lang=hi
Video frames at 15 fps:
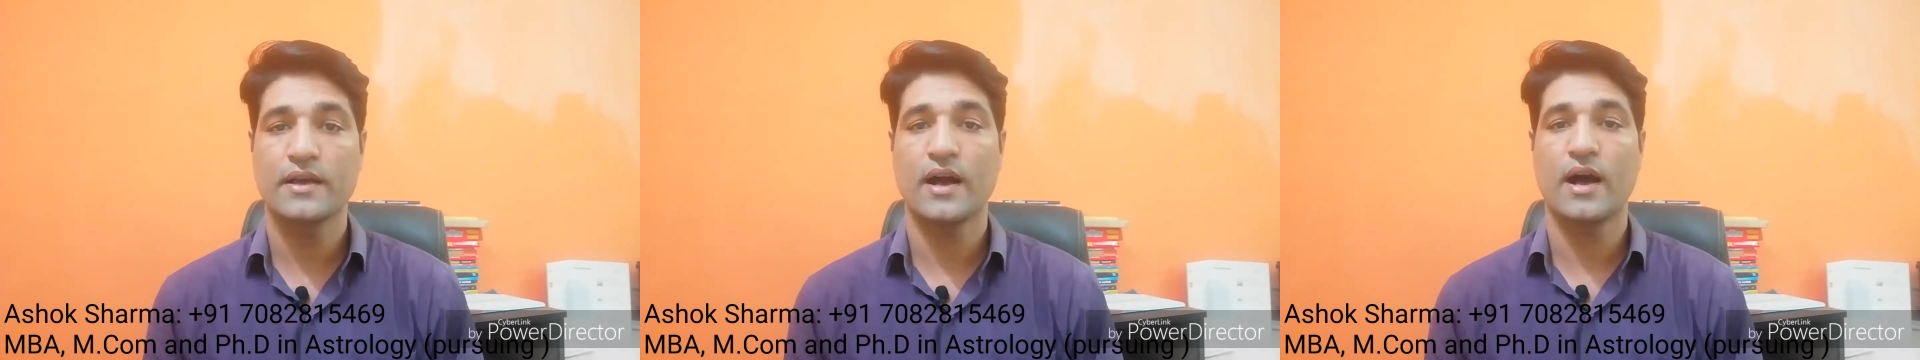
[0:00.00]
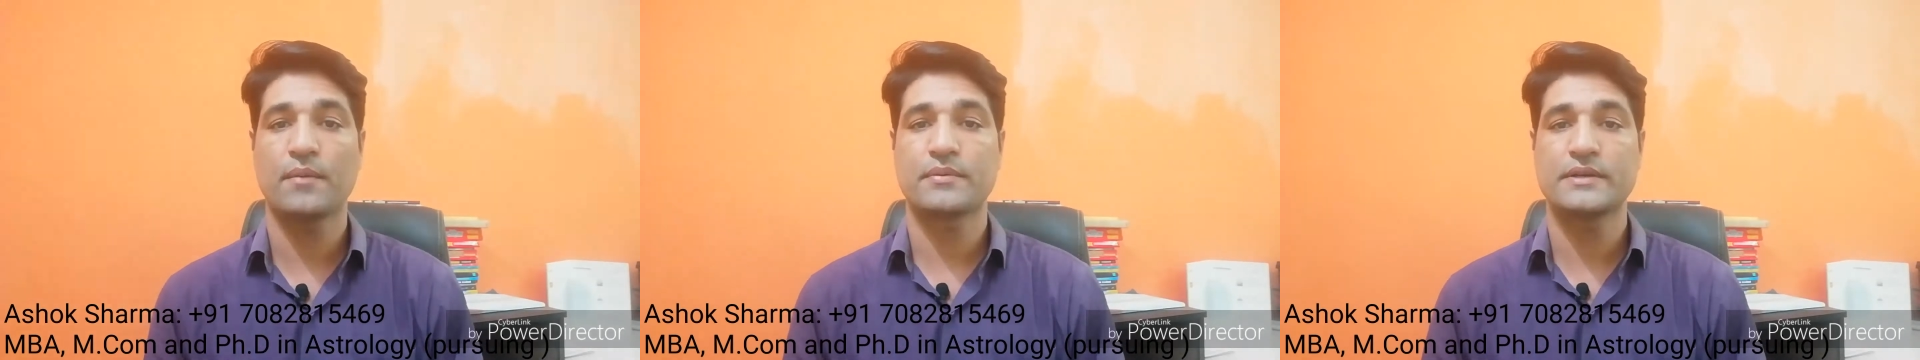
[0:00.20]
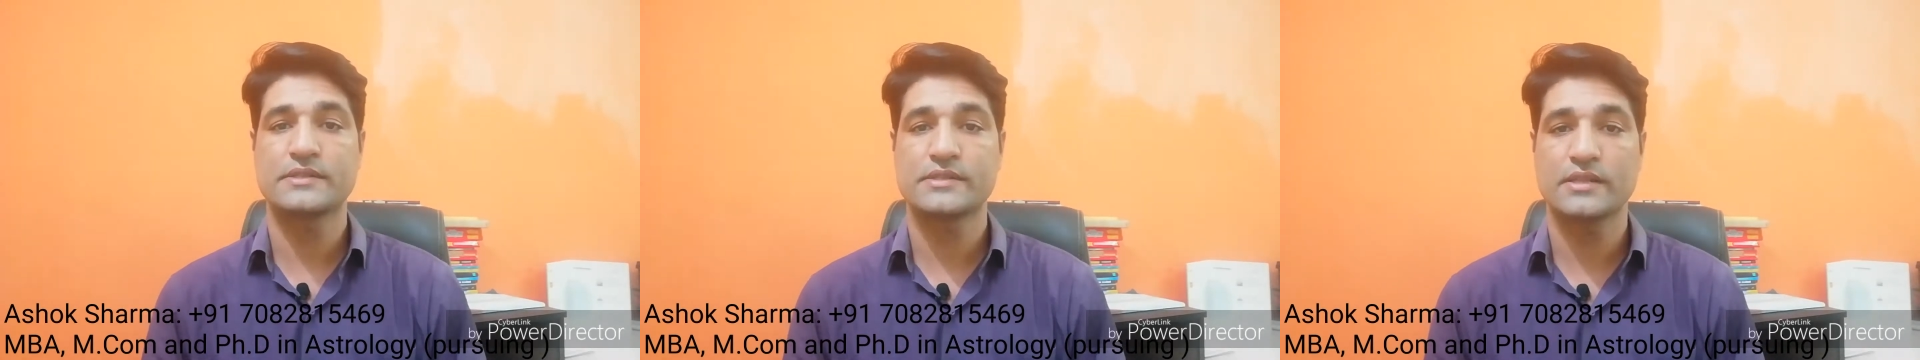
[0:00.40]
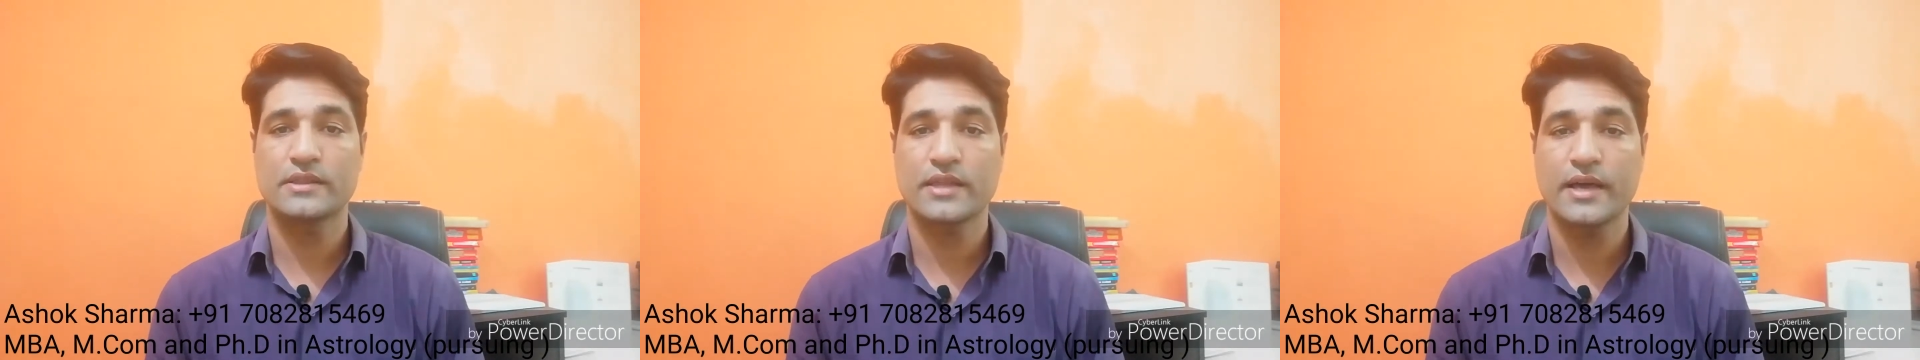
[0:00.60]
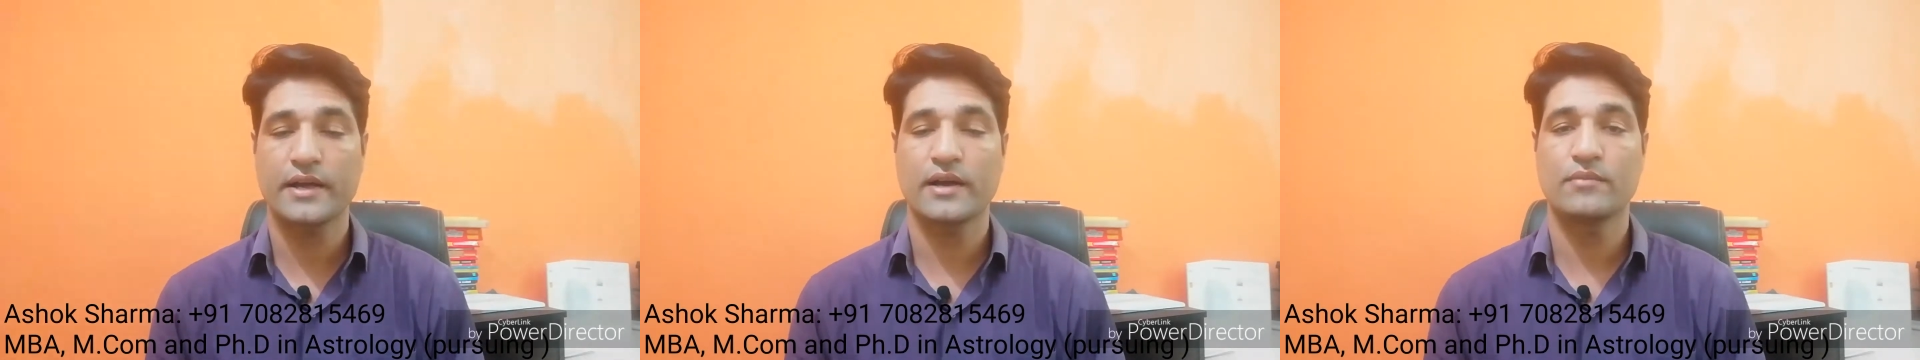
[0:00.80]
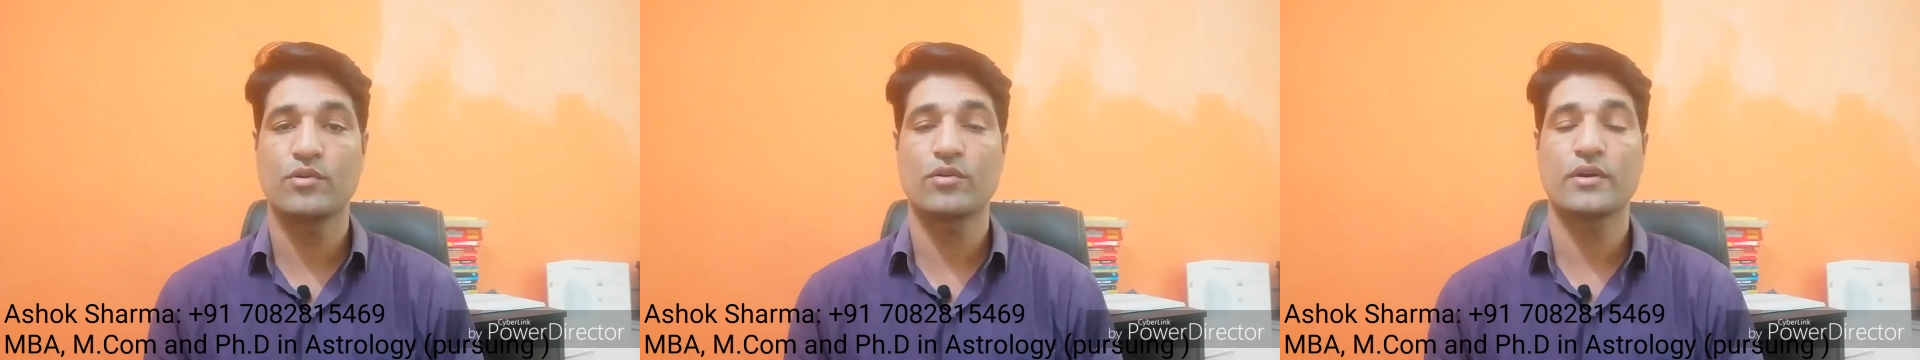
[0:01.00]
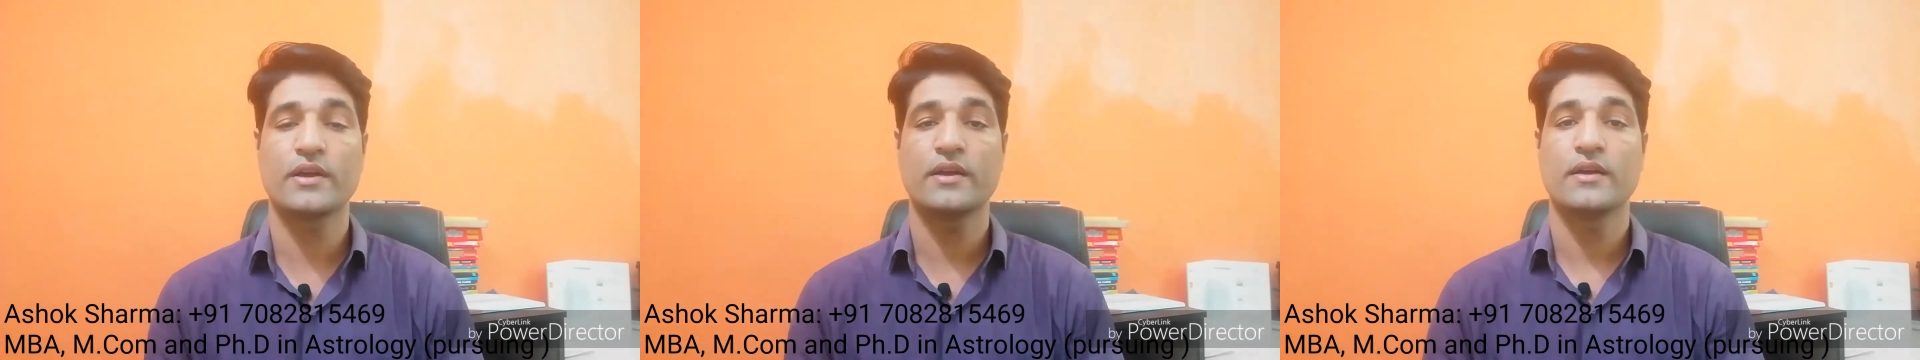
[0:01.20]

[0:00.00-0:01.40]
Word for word: आपकी चिंताएं कम होंगी